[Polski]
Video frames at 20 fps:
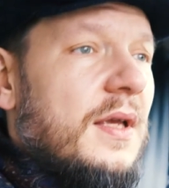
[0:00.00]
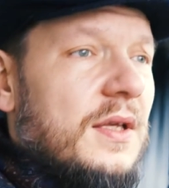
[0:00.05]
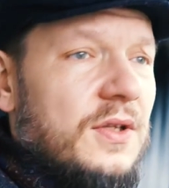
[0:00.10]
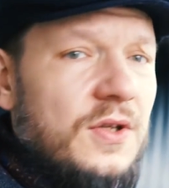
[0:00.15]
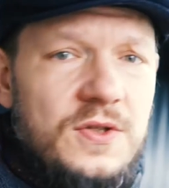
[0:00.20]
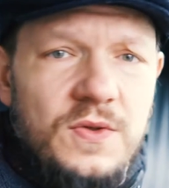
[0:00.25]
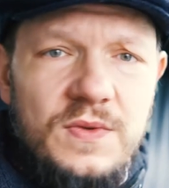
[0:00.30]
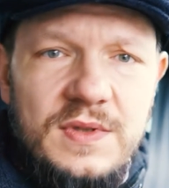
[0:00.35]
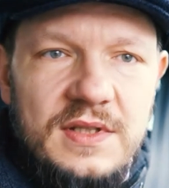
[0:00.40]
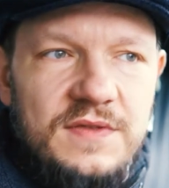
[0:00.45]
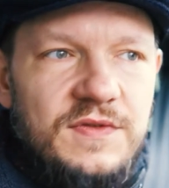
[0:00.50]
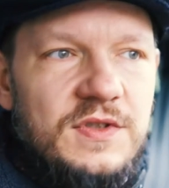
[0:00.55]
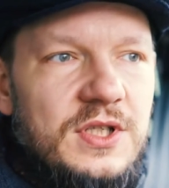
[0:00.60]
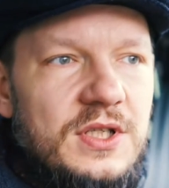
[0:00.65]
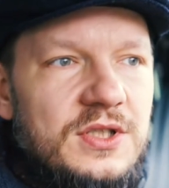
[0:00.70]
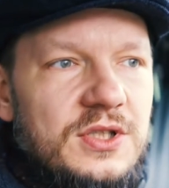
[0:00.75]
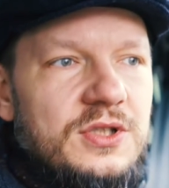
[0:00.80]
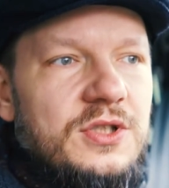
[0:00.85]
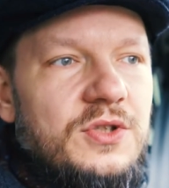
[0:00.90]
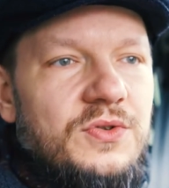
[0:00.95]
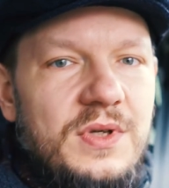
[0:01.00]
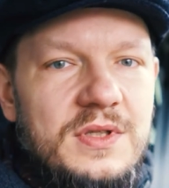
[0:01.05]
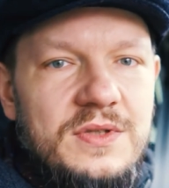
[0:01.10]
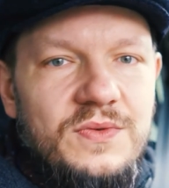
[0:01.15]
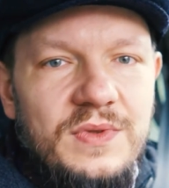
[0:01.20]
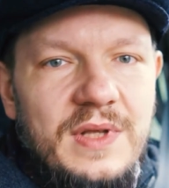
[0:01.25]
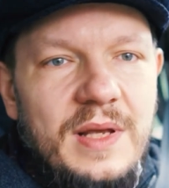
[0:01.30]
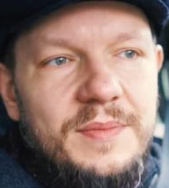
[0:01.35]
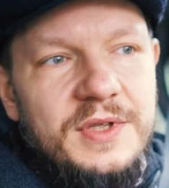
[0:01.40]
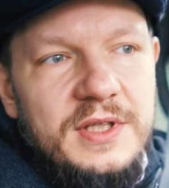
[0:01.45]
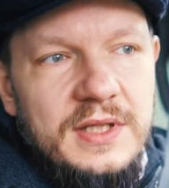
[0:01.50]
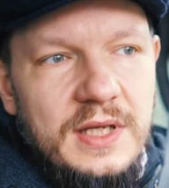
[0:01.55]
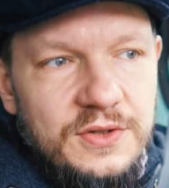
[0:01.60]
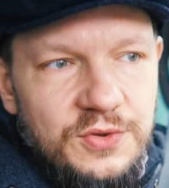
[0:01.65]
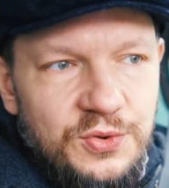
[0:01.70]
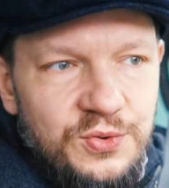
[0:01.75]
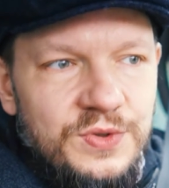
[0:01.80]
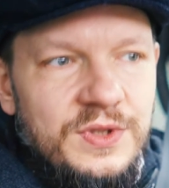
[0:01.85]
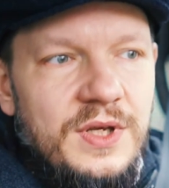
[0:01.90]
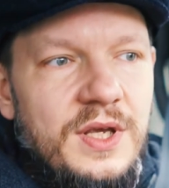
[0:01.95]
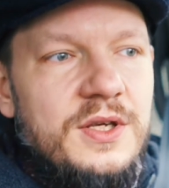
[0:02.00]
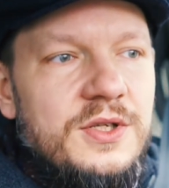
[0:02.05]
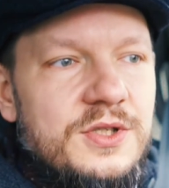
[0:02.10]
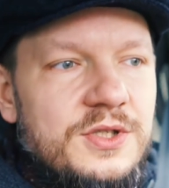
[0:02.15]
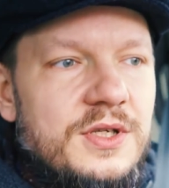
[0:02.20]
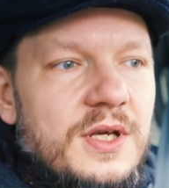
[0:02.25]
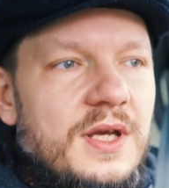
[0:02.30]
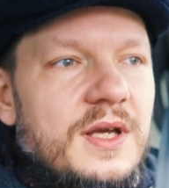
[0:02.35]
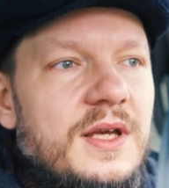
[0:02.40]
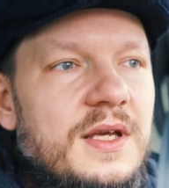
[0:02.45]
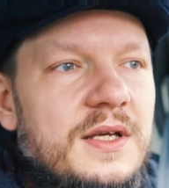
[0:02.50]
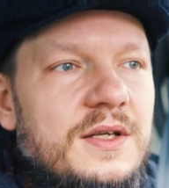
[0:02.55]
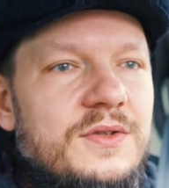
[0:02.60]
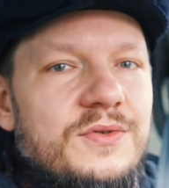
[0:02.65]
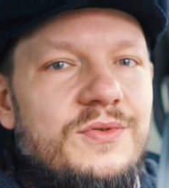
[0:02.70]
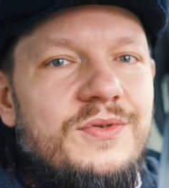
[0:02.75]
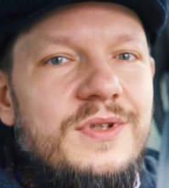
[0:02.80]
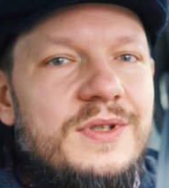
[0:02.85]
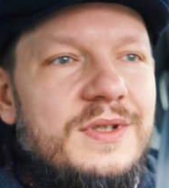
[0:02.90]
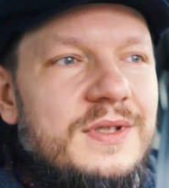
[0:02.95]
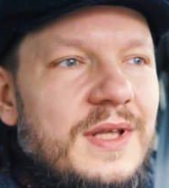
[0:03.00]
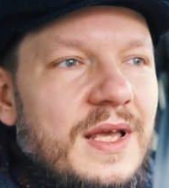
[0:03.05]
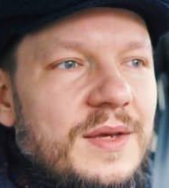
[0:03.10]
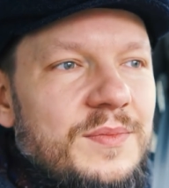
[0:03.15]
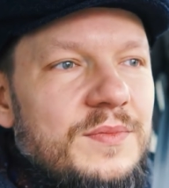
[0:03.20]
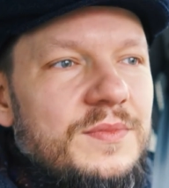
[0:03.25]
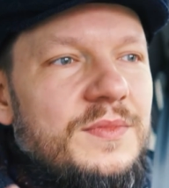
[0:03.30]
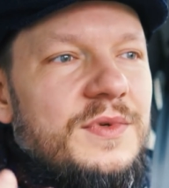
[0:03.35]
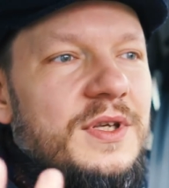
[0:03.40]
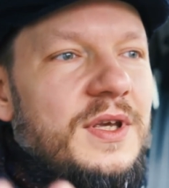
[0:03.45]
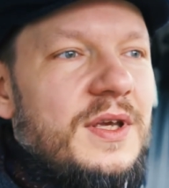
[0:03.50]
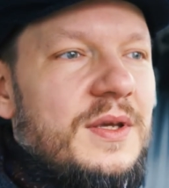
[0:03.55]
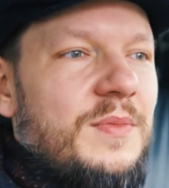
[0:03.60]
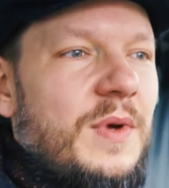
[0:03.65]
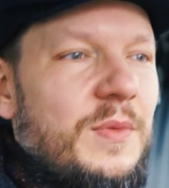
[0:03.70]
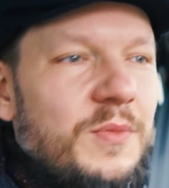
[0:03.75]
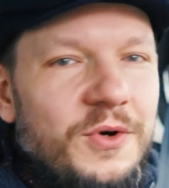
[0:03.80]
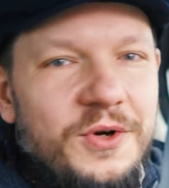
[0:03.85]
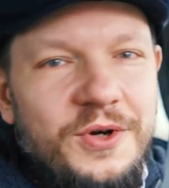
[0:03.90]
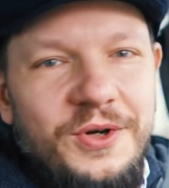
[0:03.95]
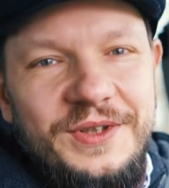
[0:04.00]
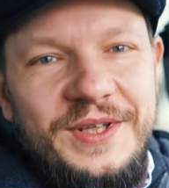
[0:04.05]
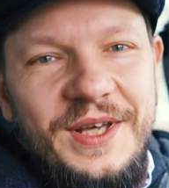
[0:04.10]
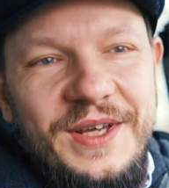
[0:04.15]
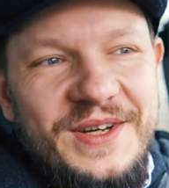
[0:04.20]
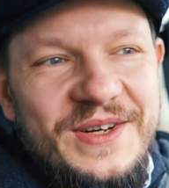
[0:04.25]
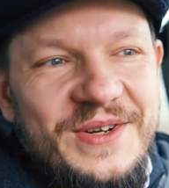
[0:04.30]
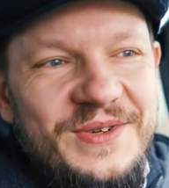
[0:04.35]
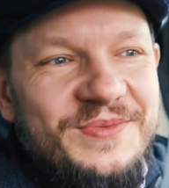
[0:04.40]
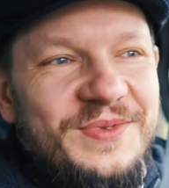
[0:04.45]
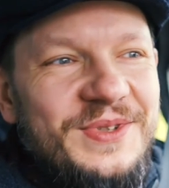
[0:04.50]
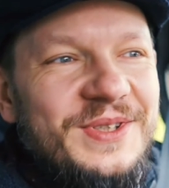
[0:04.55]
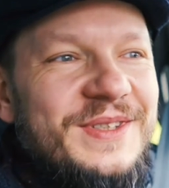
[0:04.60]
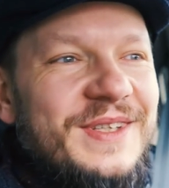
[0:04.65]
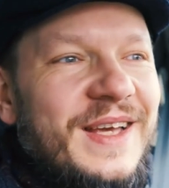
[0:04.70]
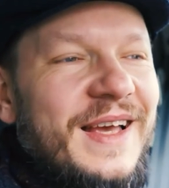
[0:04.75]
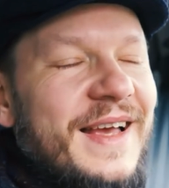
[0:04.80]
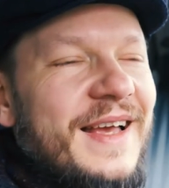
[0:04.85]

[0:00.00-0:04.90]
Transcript: to są zazwyczaj rzeczy, które są dla mnie najtrudniejsze, których najmniej mam ochotę robić